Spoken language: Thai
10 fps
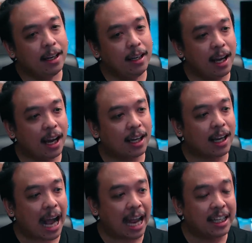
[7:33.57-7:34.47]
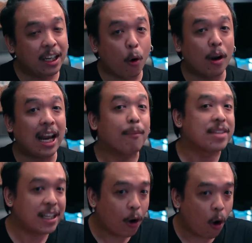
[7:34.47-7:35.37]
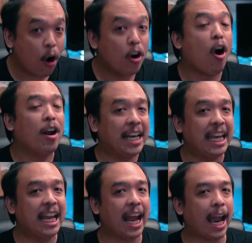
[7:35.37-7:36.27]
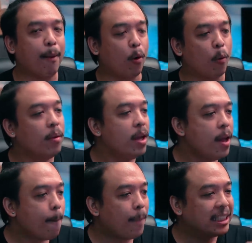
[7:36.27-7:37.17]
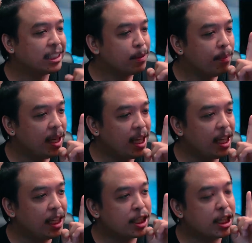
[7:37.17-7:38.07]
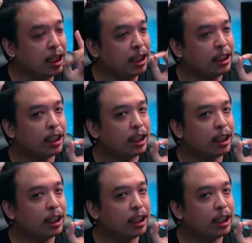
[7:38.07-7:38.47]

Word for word: เรื่องการที่คนรักกับสิ่งของก็ดีนะครับผม มันจึงมีชื่อ